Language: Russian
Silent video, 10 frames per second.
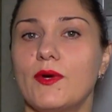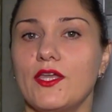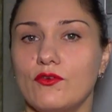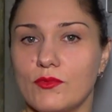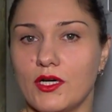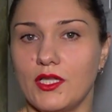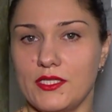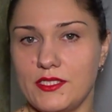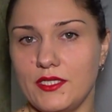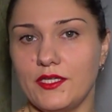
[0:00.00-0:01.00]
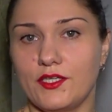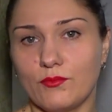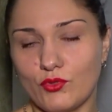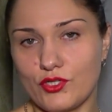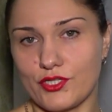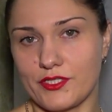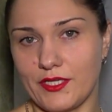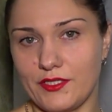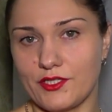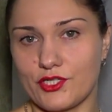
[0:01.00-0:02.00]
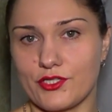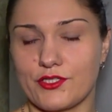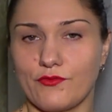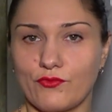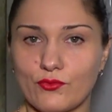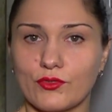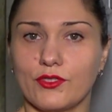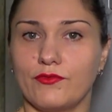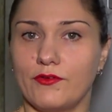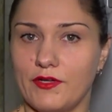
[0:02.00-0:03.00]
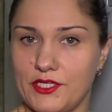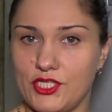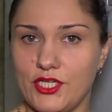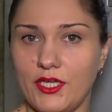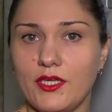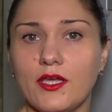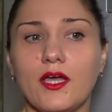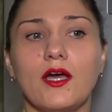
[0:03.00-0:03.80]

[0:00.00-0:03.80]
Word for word: моем холодильнике больше содержится фруктов, овощей,